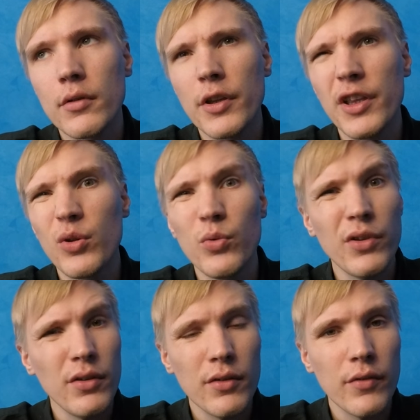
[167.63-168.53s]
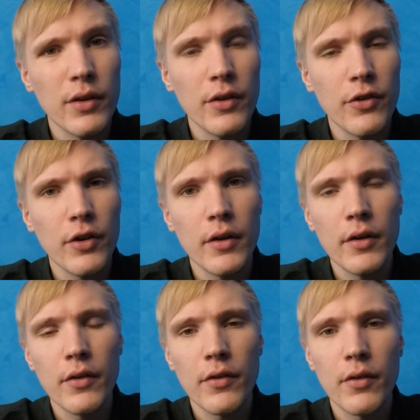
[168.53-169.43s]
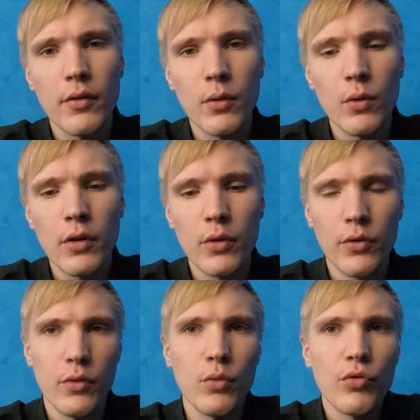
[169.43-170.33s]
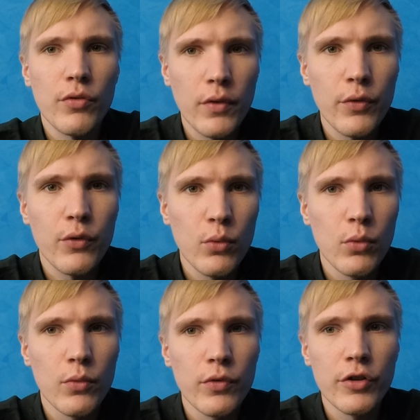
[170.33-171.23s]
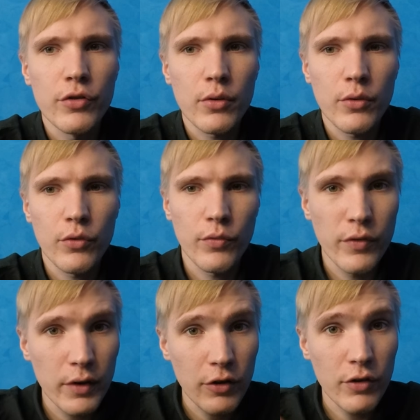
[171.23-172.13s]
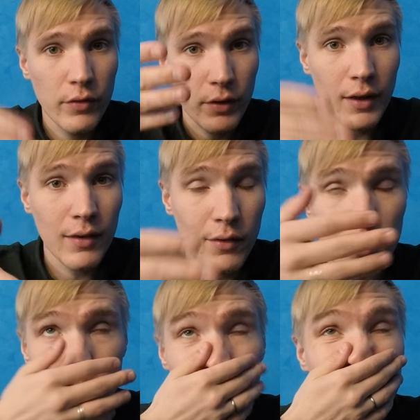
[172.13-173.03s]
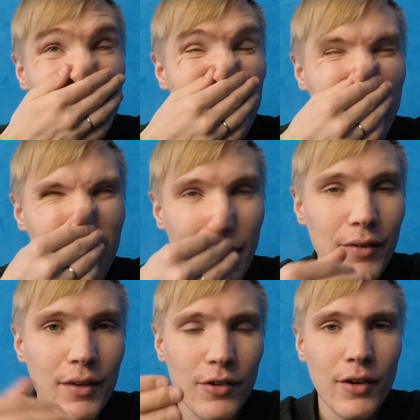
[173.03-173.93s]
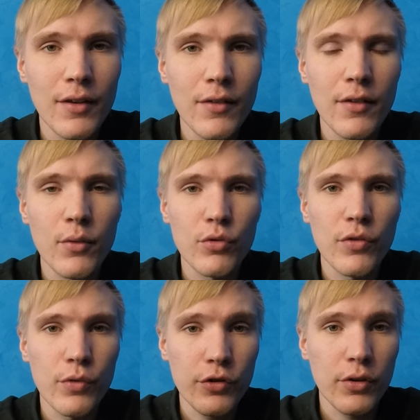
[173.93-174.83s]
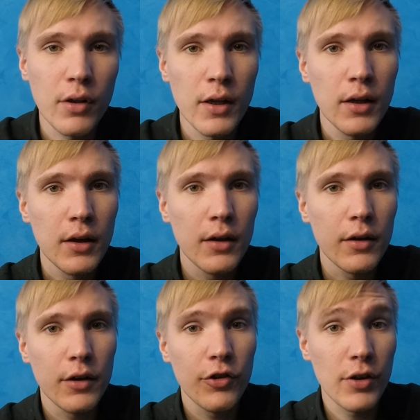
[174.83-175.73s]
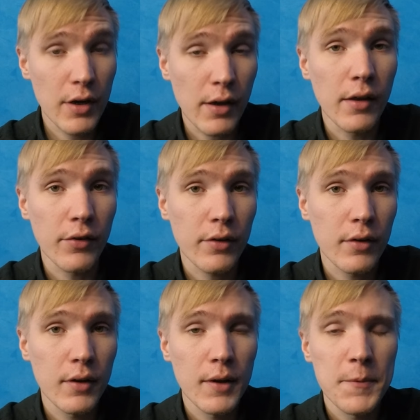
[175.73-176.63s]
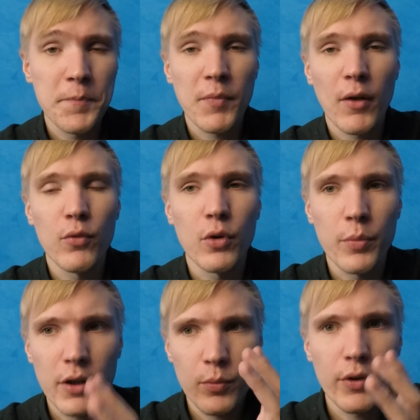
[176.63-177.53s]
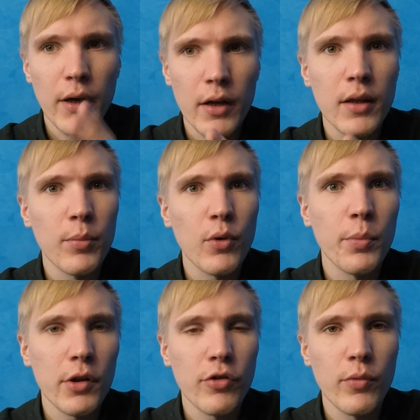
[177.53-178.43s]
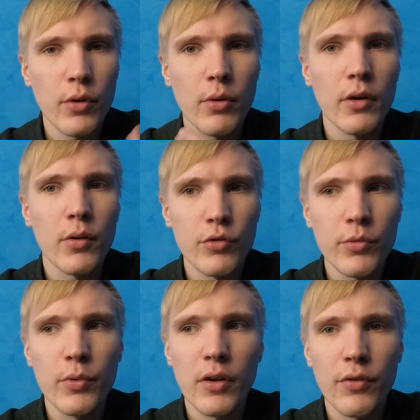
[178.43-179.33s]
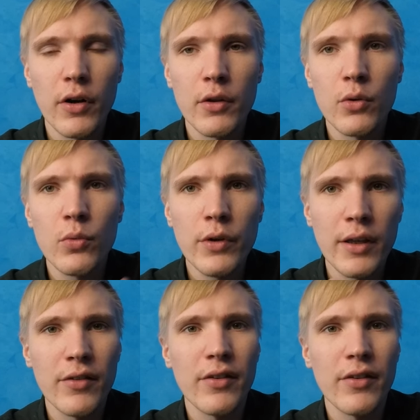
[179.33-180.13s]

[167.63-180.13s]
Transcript: июнь 2011 года, то есть он уже вовсю вышел. То есть в, 2012, э, в сентябре 2011 уже вышел 4S. Э, вот, поэтому я, когда покупал четверку, она уже была в ходу, я